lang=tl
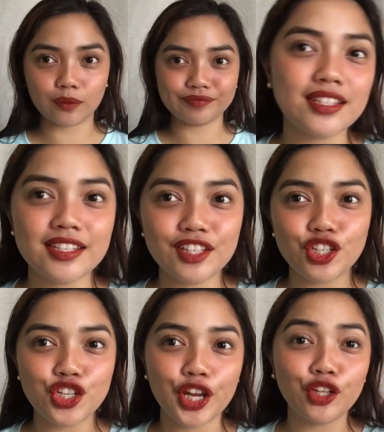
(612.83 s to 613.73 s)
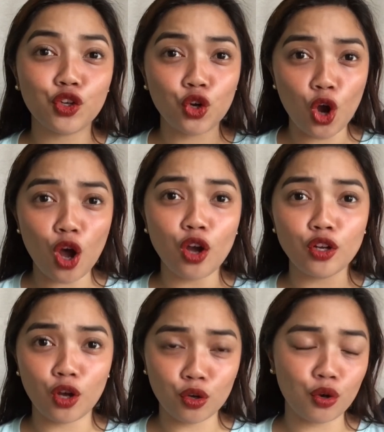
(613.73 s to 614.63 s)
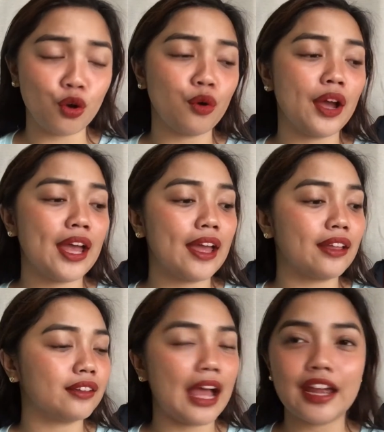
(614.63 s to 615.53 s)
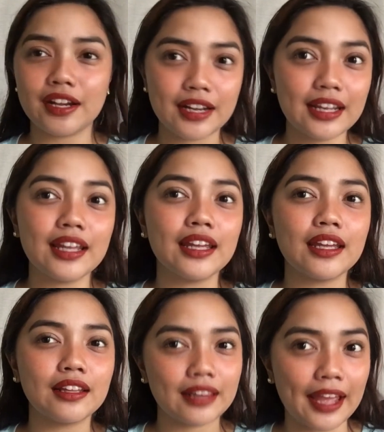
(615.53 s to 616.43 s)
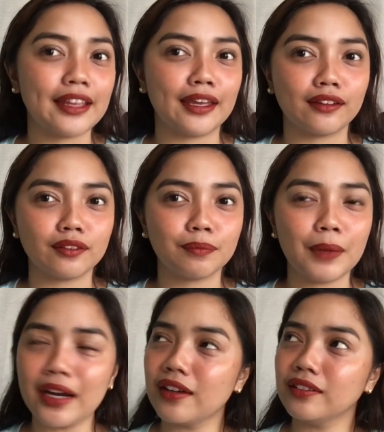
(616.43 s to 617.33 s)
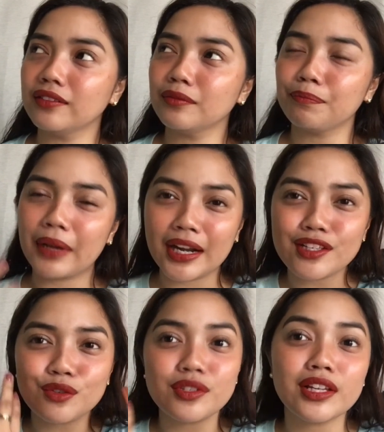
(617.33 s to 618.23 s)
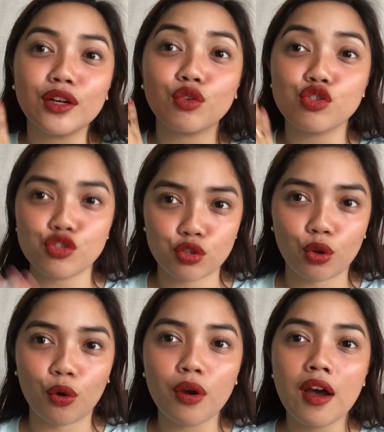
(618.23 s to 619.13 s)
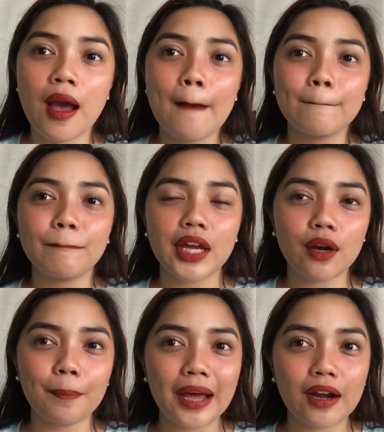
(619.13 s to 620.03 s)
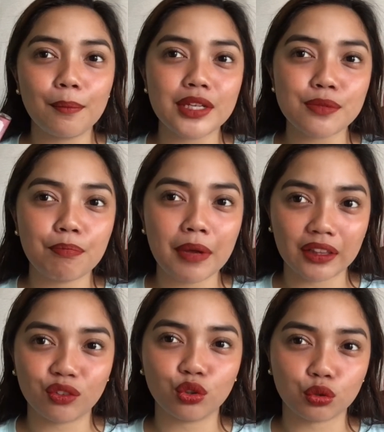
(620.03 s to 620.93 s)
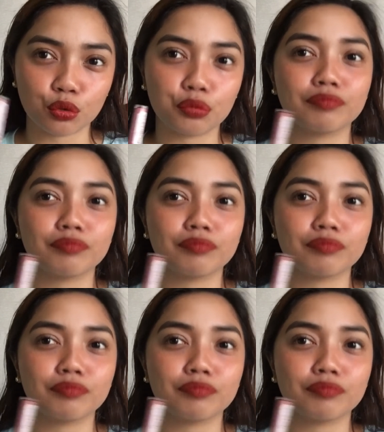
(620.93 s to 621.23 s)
This is in the shade Coco Loco and I really like it. Parang parehas ko silang gusto, pero parang mas bet ko to.